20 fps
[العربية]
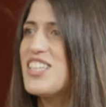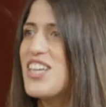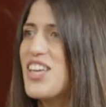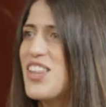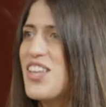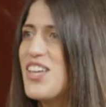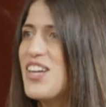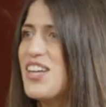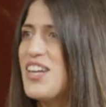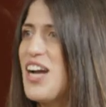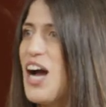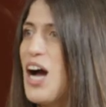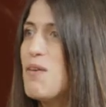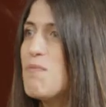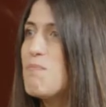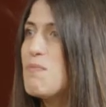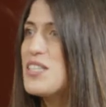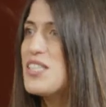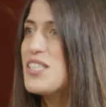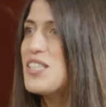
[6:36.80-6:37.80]
كثير
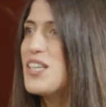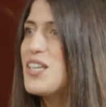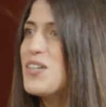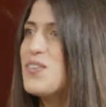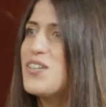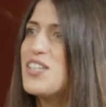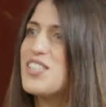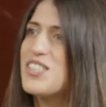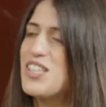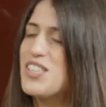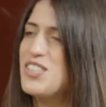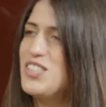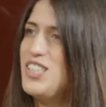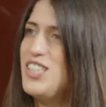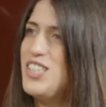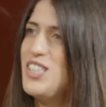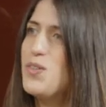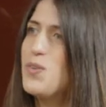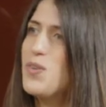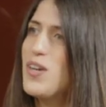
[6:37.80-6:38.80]
يحمسني
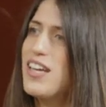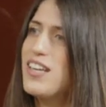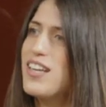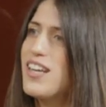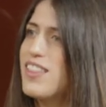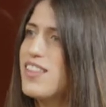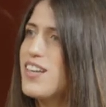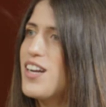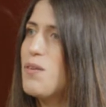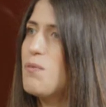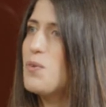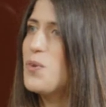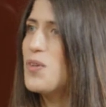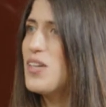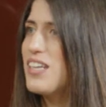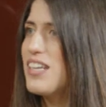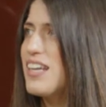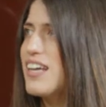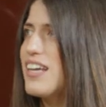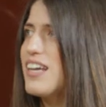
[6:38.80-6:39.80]
ويشجعني وكان كثير
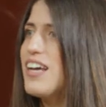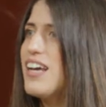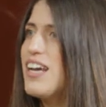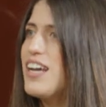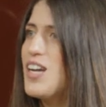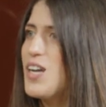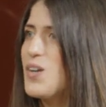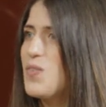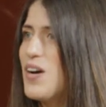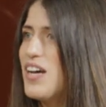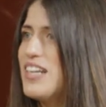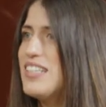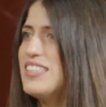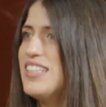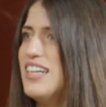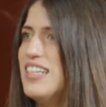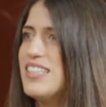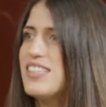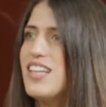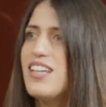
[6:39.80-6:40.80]
ابوي الوالد
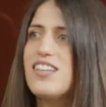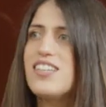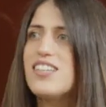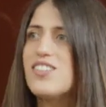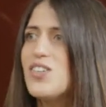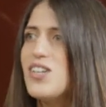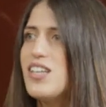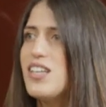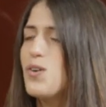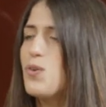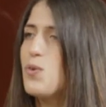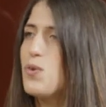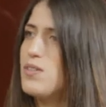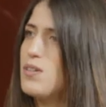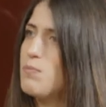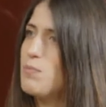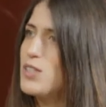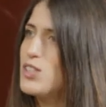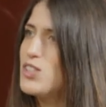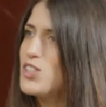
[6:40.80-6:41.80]
يعني ضل يقول لي
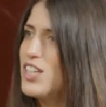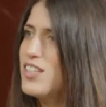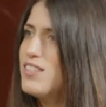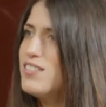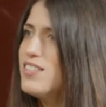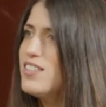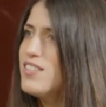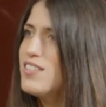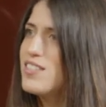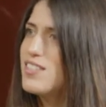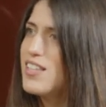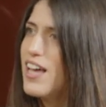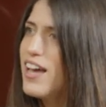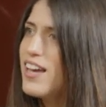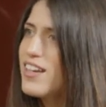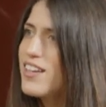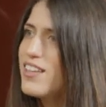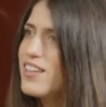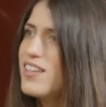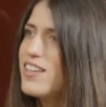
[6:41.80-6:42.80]
بتجنن
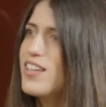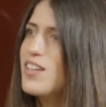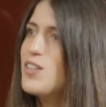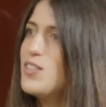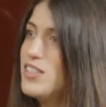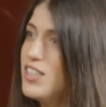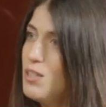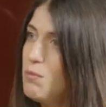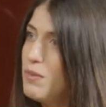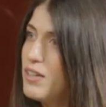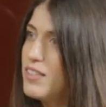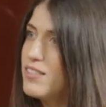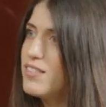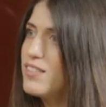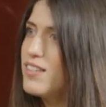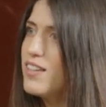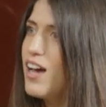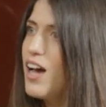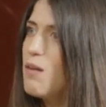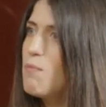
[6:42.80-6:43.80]
زاكي انت
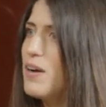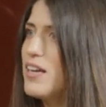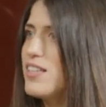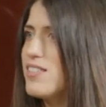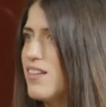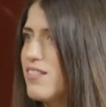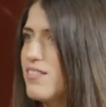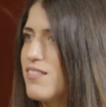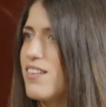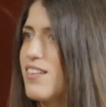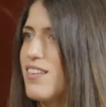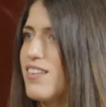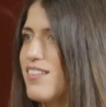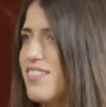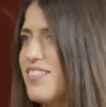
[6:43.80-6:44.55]
عملتيها ما يصدق